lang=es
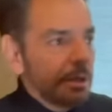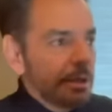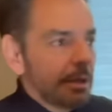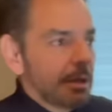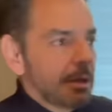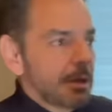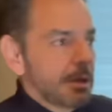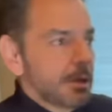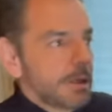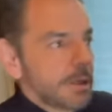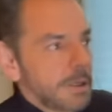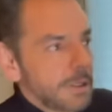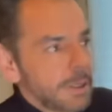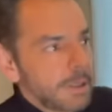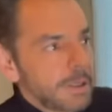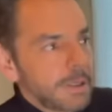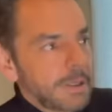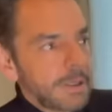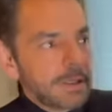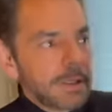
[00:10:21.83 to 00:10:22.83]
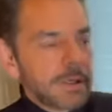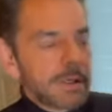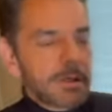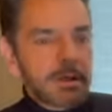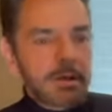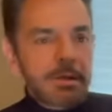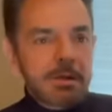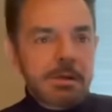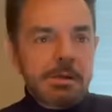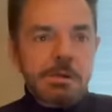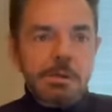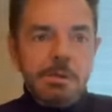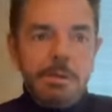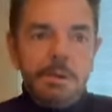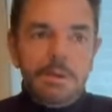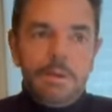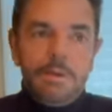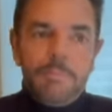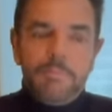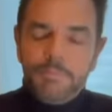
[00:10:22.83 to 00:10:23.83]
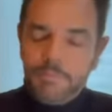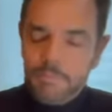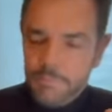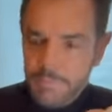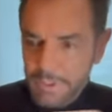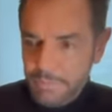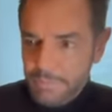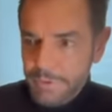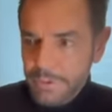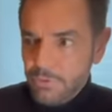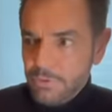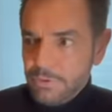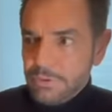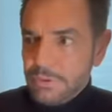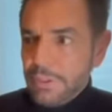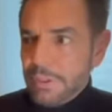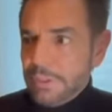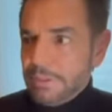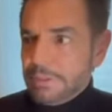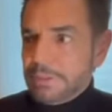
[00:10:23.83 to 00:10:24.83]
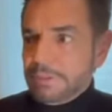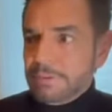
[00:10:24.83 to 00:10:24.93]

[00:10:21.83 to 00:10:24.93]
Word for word: como jefe, eres culero, así que les gritas a la gente. Pregúntales.